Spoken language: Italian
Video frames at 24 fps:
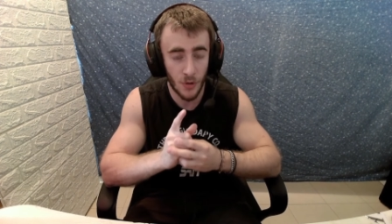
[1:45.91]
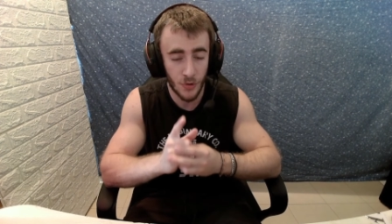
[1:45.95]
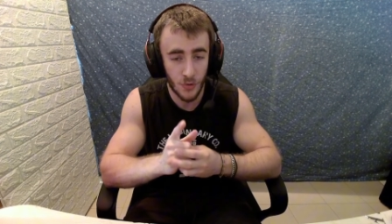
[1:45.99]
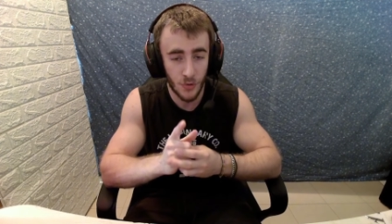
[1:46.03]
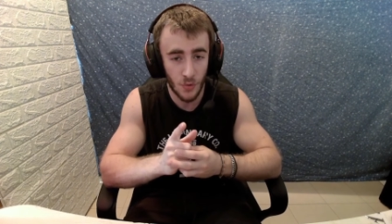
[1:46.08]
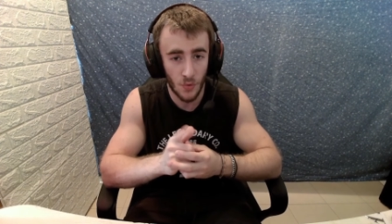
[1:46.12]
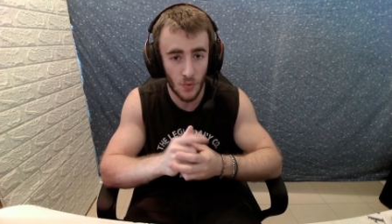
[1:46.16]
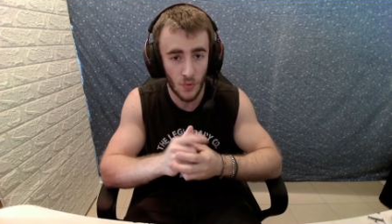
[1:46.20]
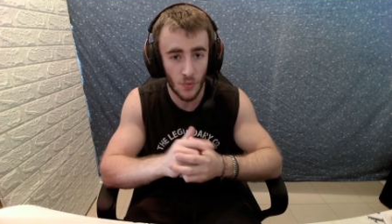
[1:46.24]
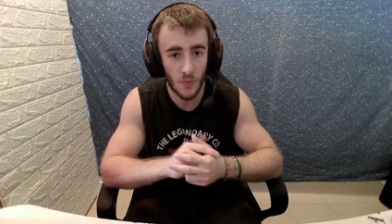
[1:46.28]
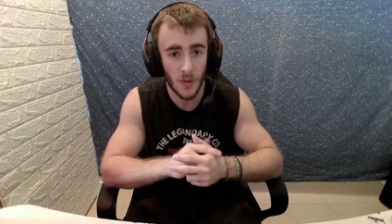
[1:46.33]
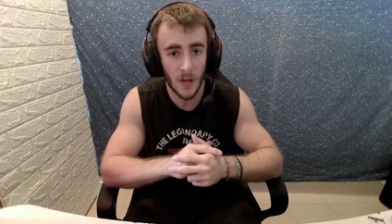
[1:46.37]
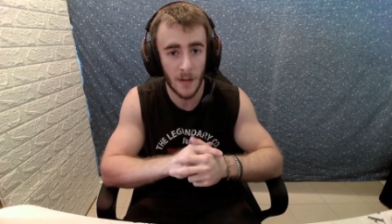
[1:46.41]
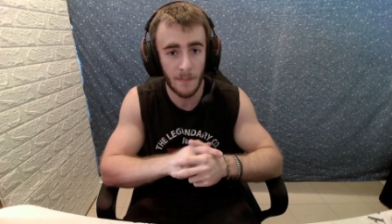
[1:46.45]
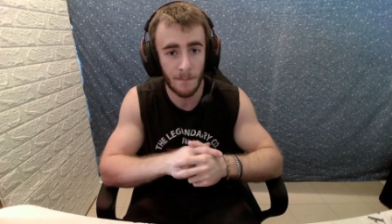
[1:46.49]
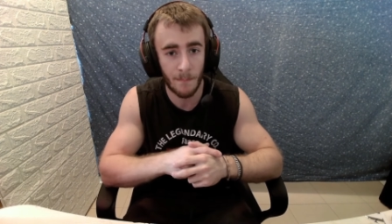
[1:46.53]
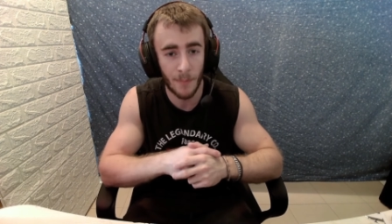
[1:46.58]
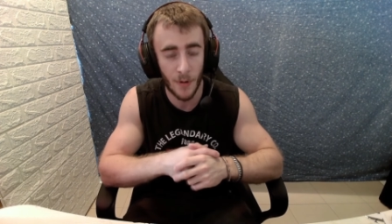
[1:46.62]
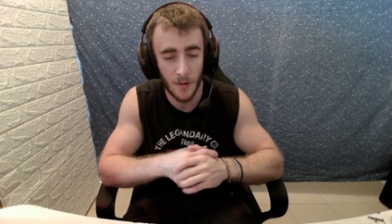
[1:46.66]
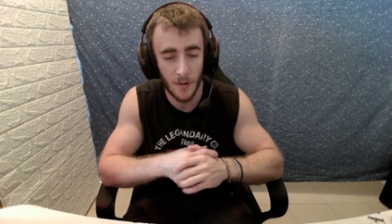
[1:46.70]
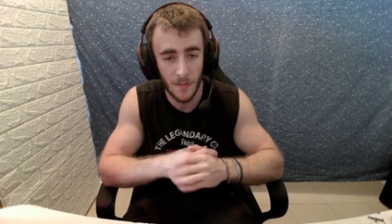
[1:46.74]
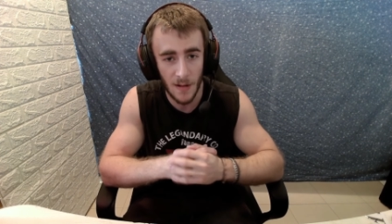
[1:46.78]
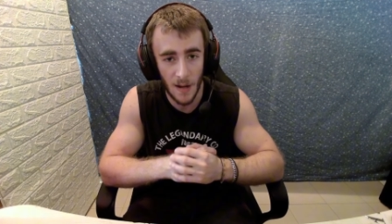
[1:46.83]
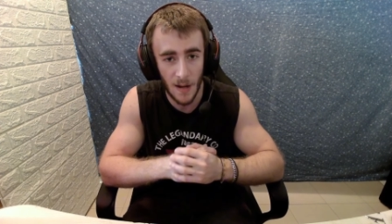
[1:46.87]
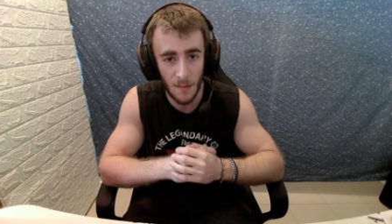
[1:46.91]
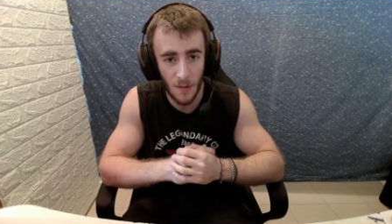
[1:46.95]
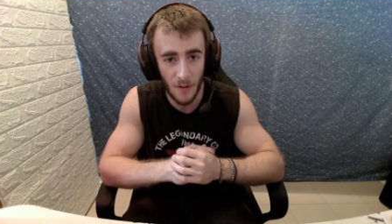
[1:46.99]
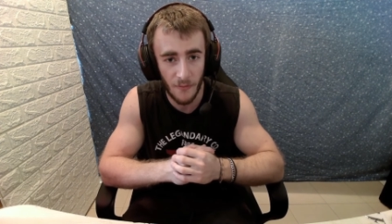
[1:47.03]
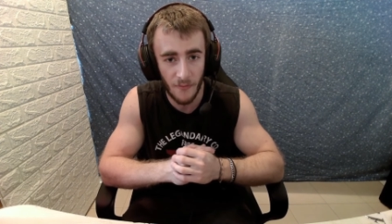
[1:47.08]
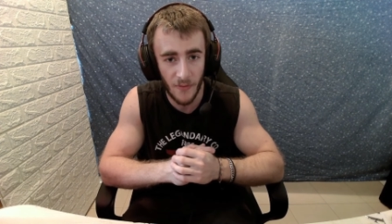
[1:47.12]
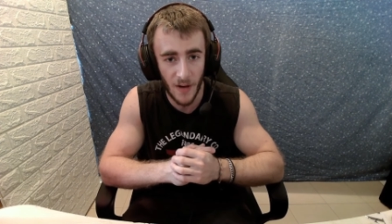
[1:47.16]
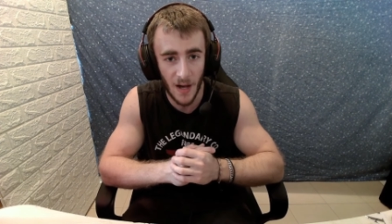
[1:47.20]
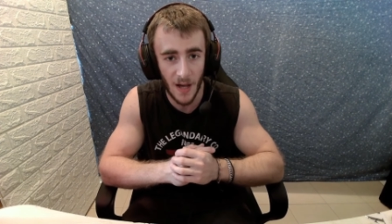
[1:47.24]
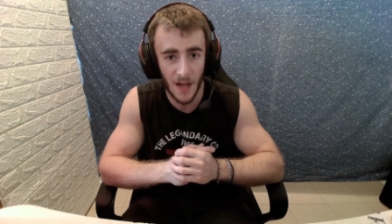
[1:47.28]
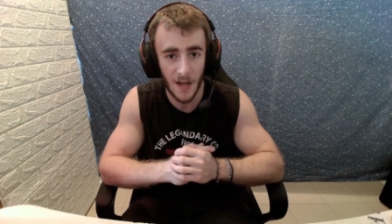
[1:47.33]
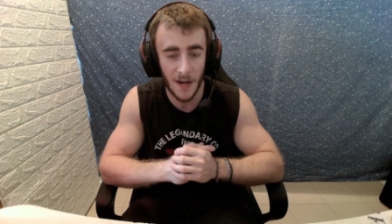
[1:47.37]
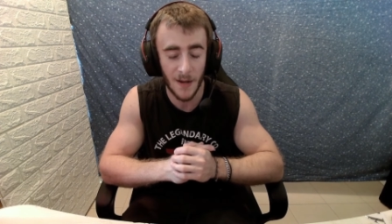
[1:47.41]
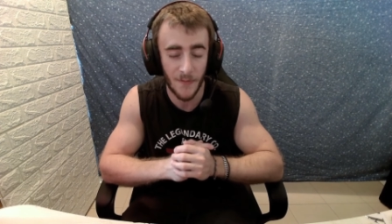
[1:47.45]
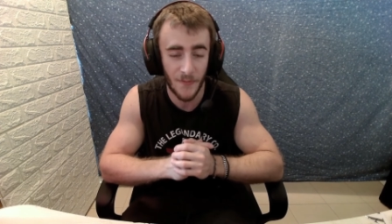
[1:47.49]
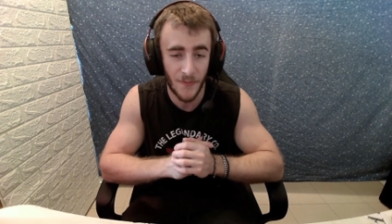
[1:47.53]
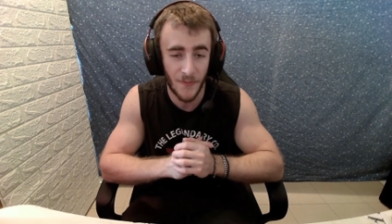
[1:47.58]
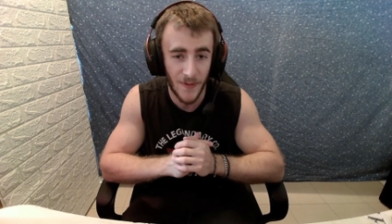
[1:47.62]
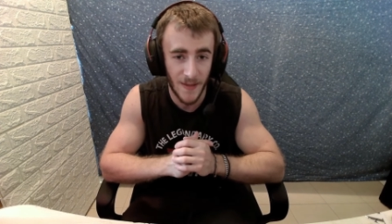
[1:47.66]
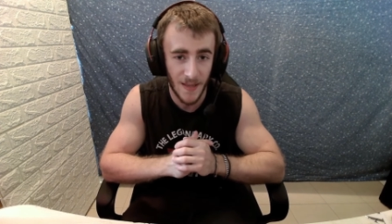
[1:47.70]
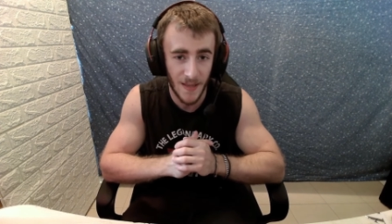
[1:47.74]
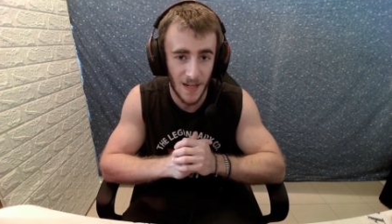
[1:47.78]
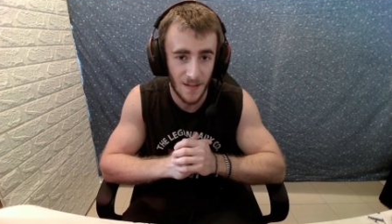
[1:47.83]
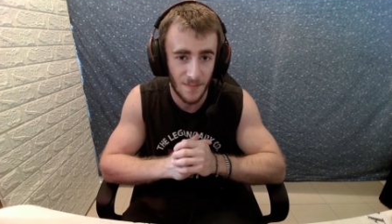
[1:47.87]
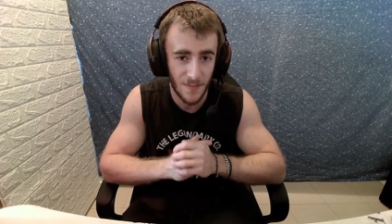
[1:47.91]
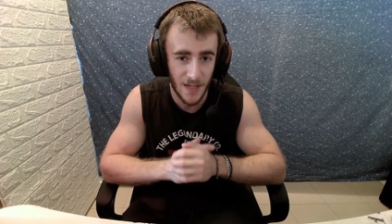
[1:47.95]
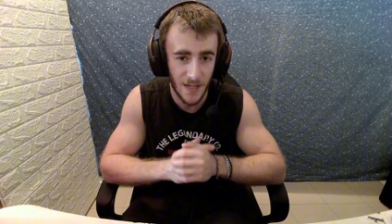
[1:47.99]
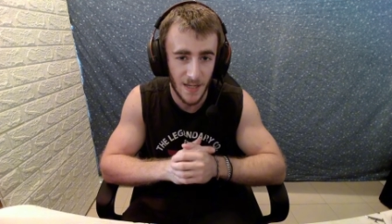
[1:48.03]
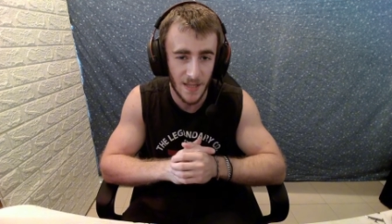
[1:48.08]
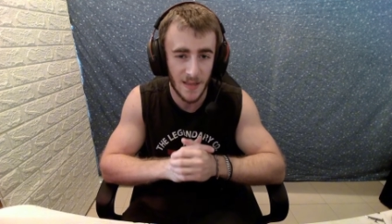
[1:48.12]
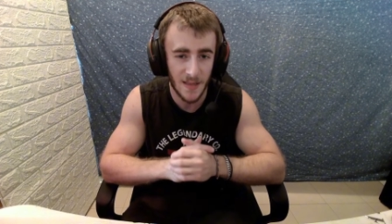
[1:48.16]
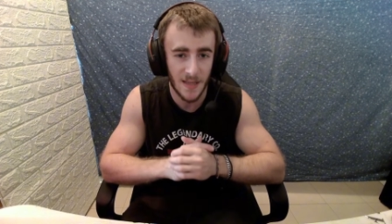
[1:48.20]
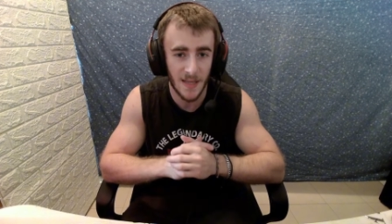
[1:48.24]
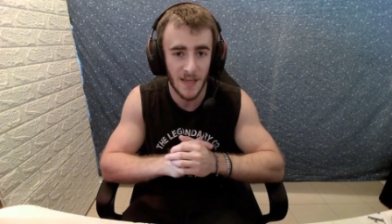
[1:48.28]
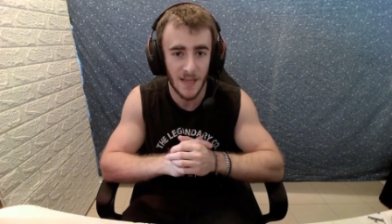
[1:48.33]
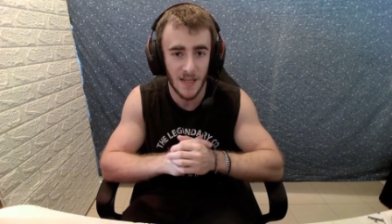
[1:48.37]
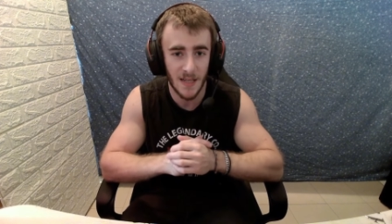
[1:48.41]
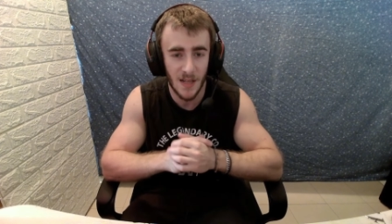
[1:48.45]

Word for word: dunque proviamo a fare finalmente